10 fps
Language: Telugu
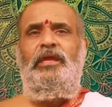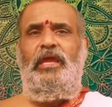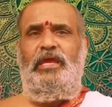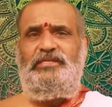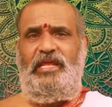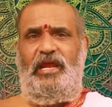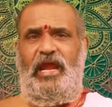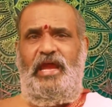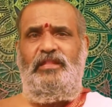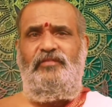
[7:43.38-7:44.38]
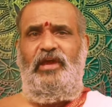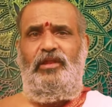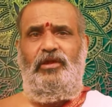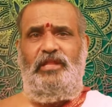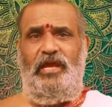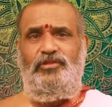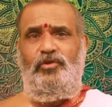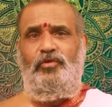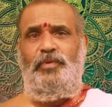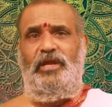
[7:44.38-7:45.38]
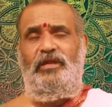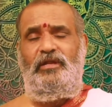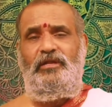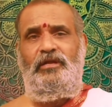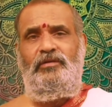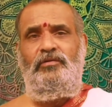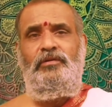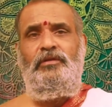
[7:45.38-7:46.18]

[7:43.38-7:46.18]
ఈ చిలక ఐదు వేలు ఇది ఐదు రూపాయలు అన్నాడు